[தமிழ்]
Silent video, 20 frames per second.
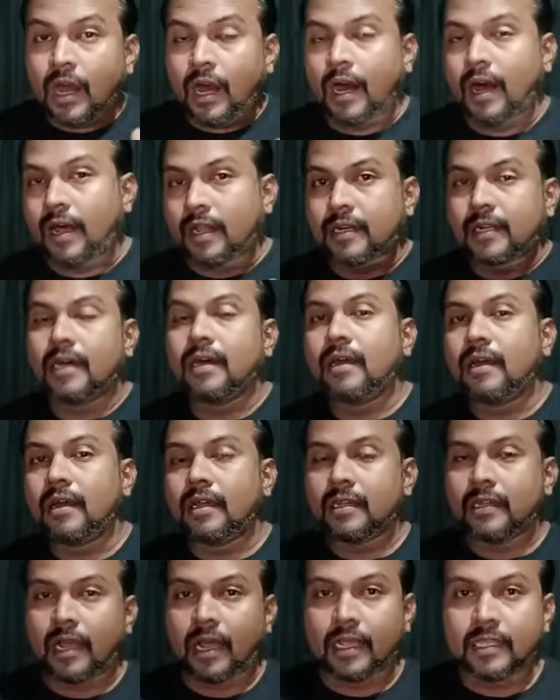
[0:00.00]
ஆனால்
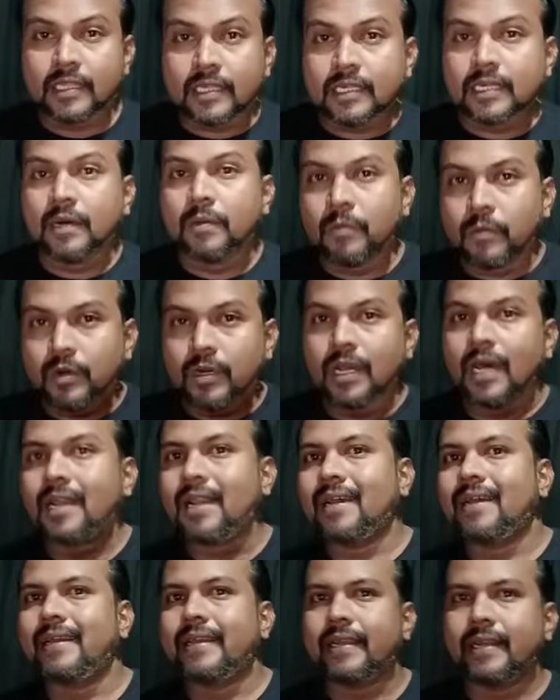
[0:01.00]
அதுக்கு முன்னார்
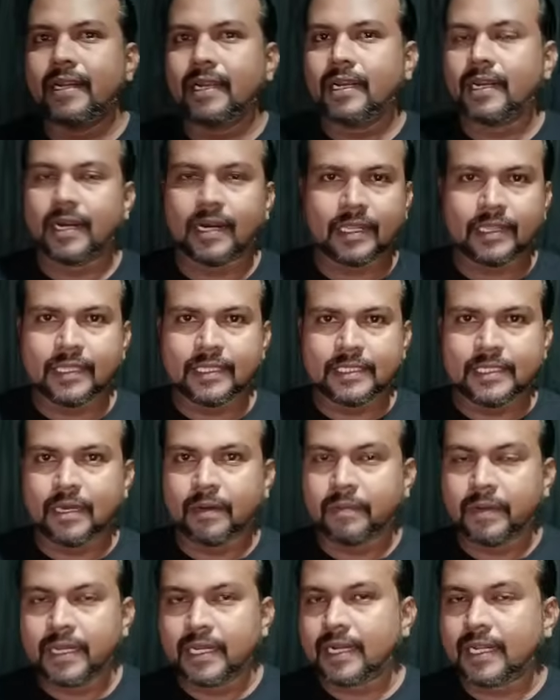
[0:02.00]
அங்கே என்ன நடந்துச்சு
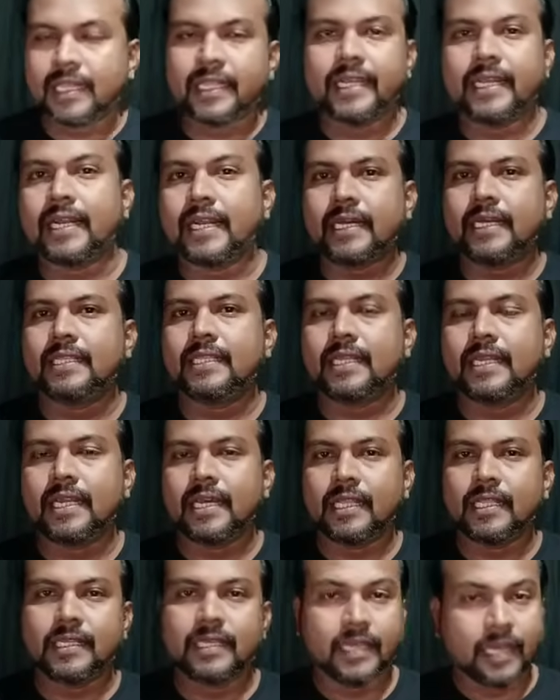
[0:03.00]
அப்படிங்கிறது எனக்கு தெரியாது
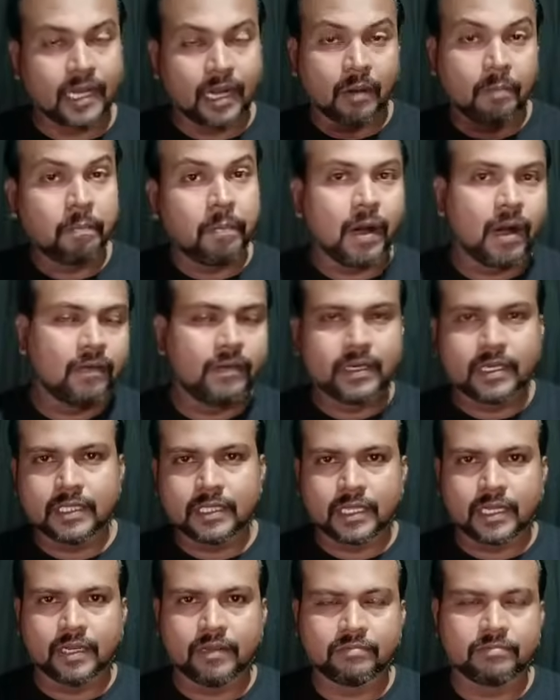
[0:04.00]
எங்கள் அப்பாவுக்கு
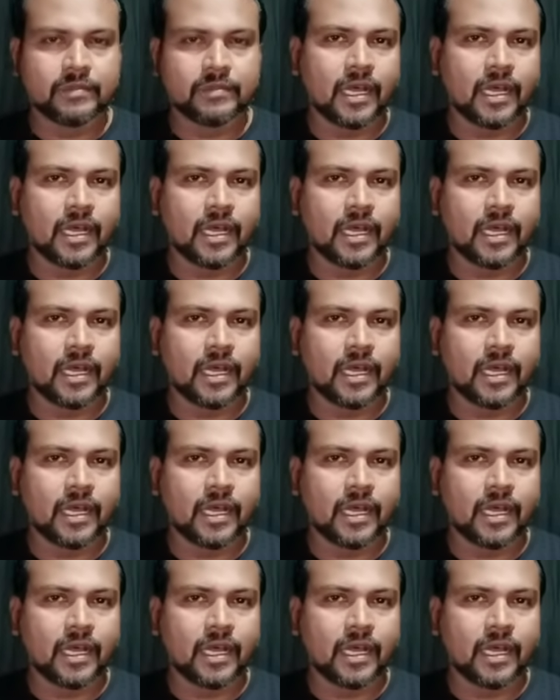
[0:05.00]
தெரியும்